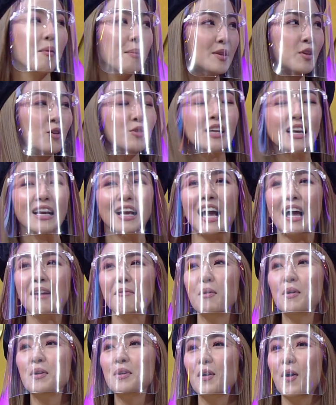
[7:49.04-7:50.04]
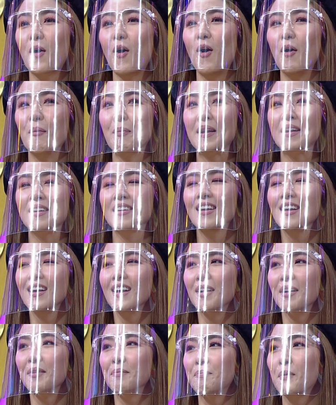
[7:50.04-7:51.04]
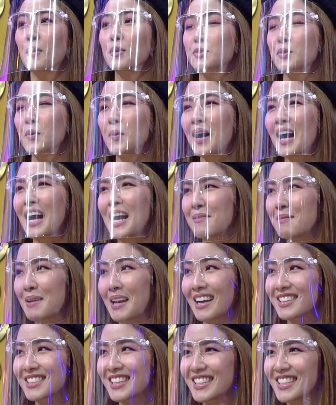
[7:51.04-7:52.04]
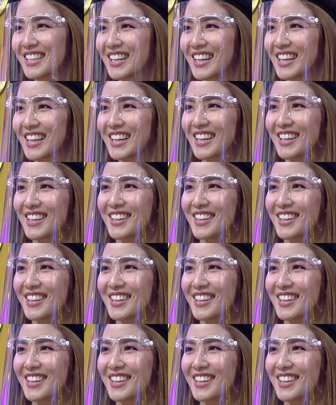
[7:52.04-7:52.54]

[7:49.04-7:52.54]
ยังไม่ต้องแต่งงานเพราะขอเป็นโปรดส่งใครมารักฉันที